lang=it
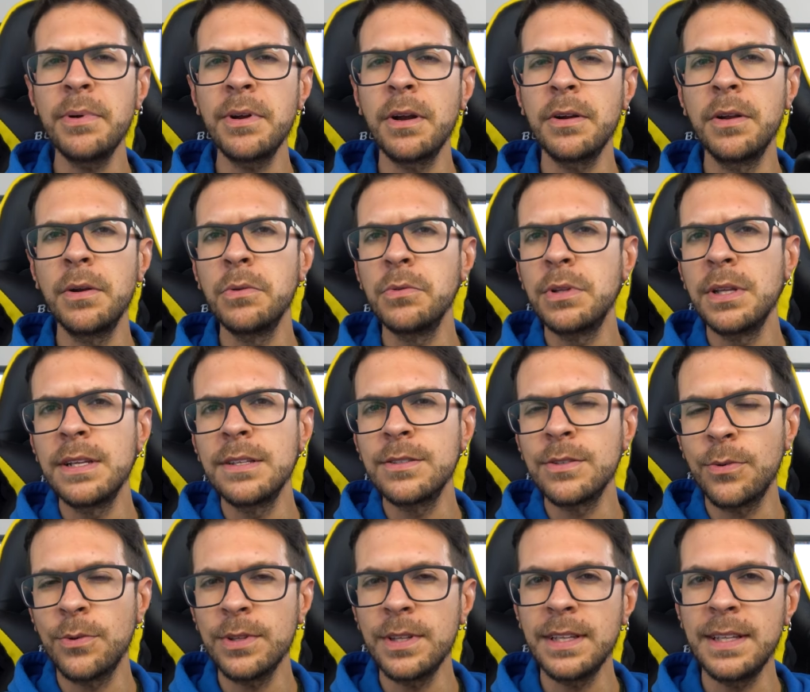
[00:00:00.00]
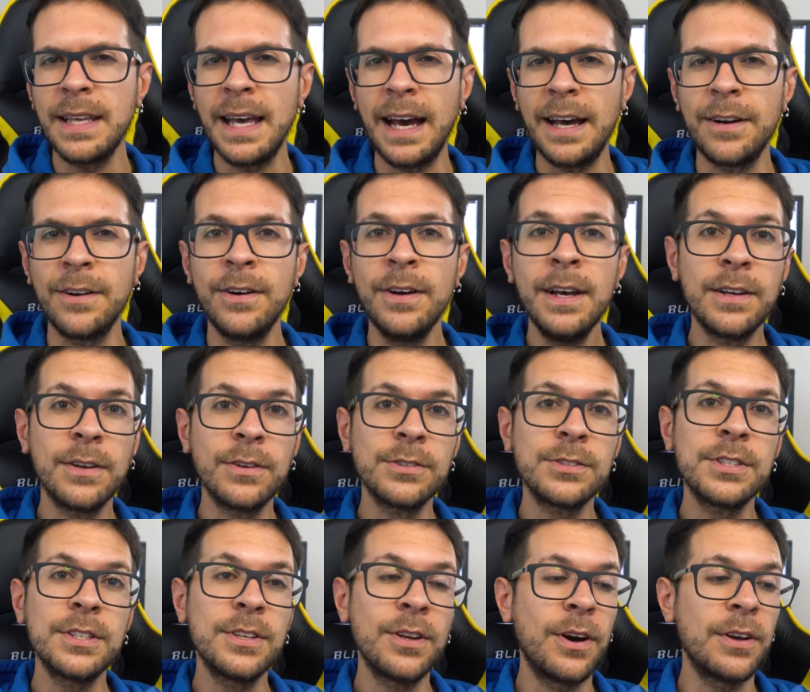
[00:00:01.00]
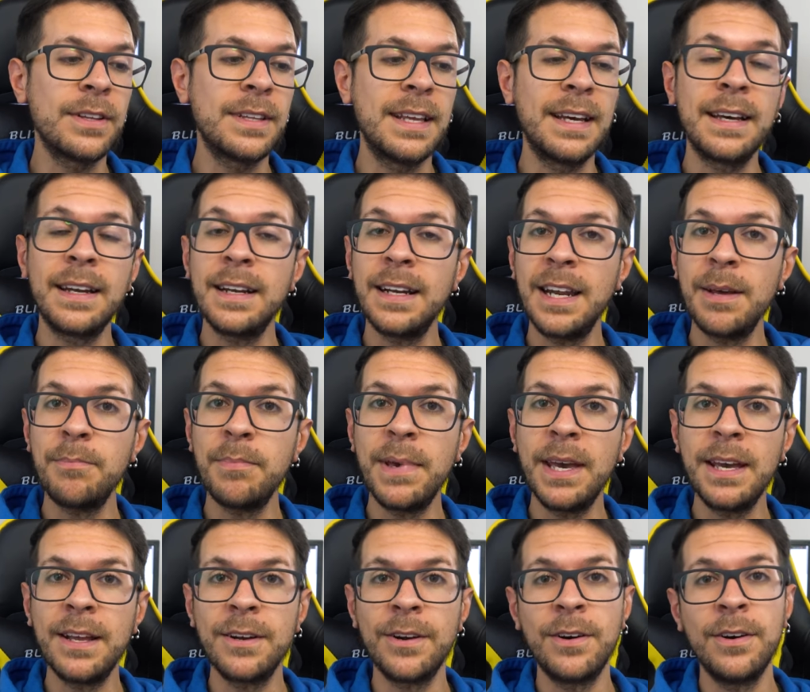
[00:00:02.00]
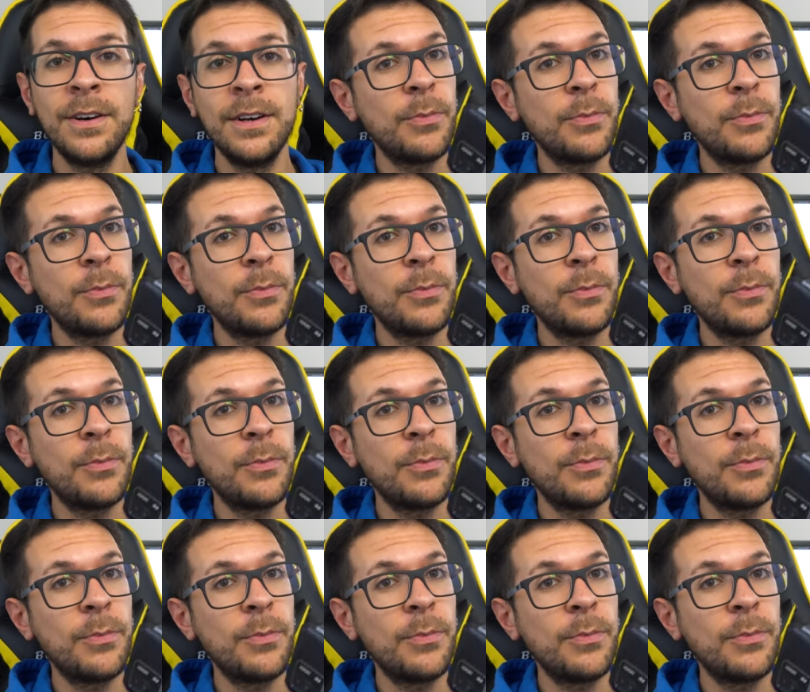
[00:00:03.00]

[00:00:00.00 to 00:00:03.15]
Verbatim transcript: però nell'utilizzo quotidiano non si nota nemmeno.